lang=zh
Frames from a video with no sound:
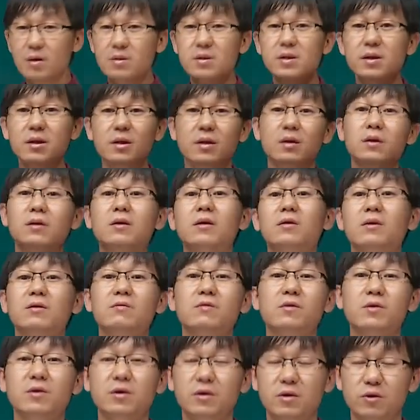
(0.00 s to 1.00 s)
这个领导
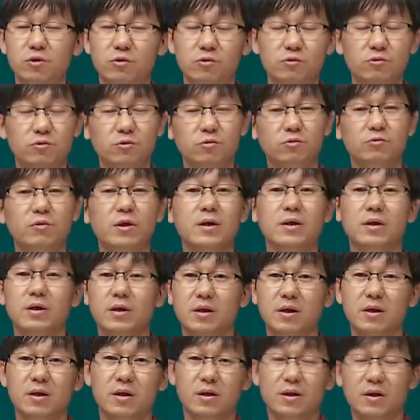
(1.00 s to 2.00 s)
因为出出问
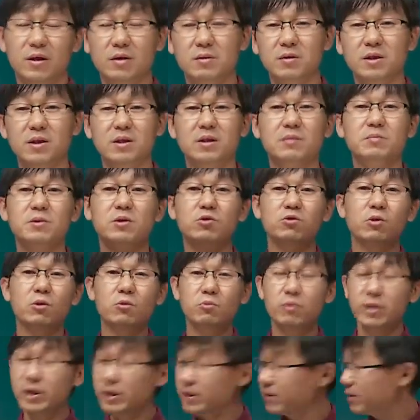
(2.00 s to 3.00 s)
题啊，已经被
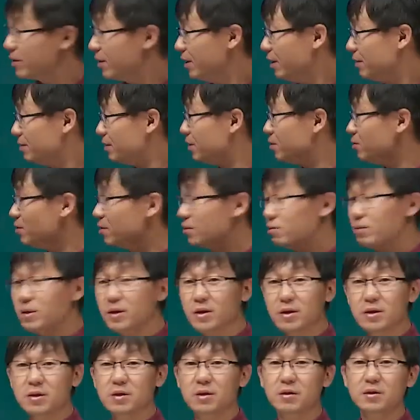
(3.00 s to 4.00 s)
双规。被双规
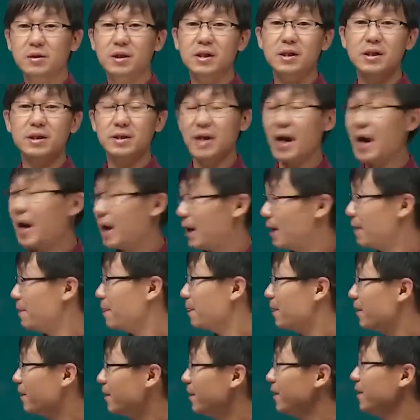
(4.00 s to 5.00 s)
的时候，这一查，
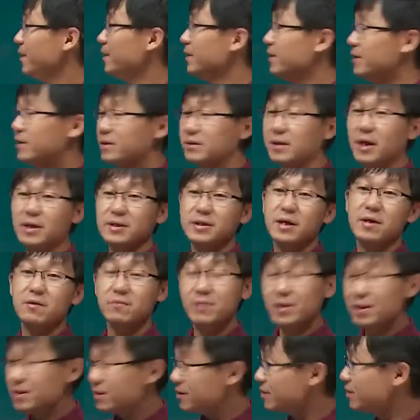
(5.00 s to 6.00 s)
哎，他在
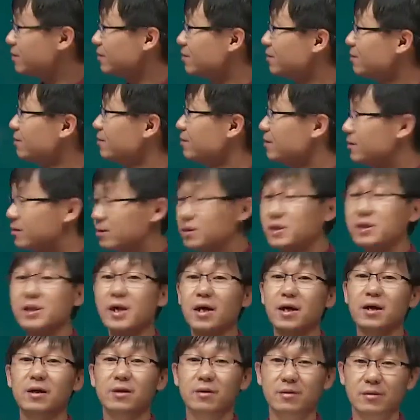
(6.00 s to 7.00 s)
位的时候
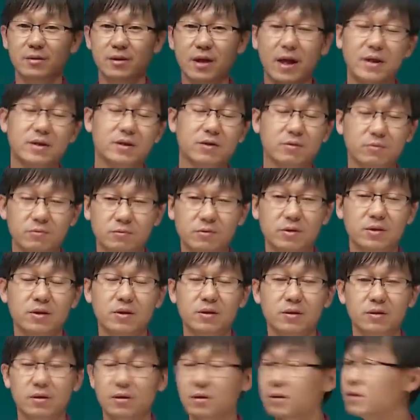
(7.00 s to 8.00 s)
签了都哪些东
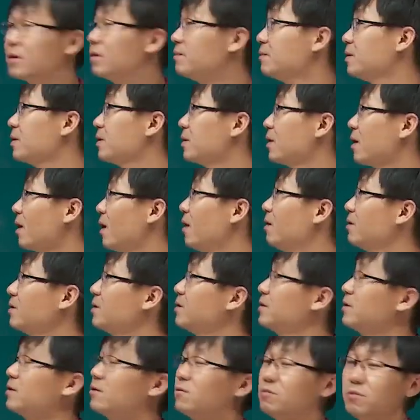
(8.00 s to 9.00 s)
西？那么，你好，
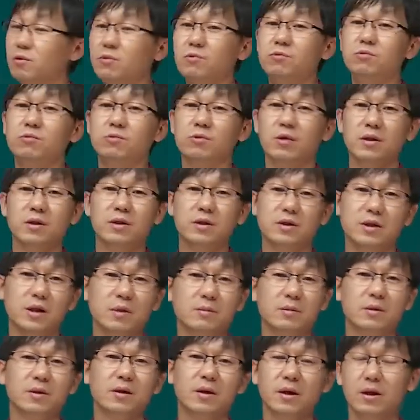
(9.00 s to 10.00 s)
你这个国有股权，你
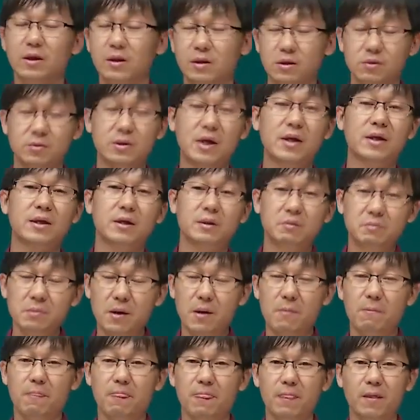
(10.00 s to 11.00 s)
下边就暂停
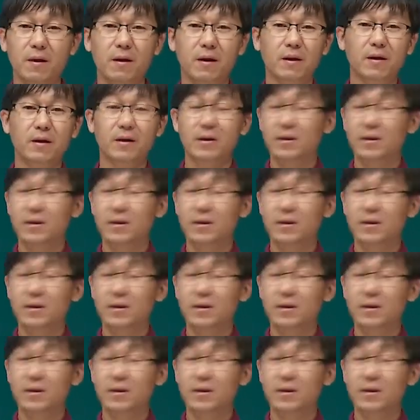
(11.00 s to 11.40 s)
嘛？啊，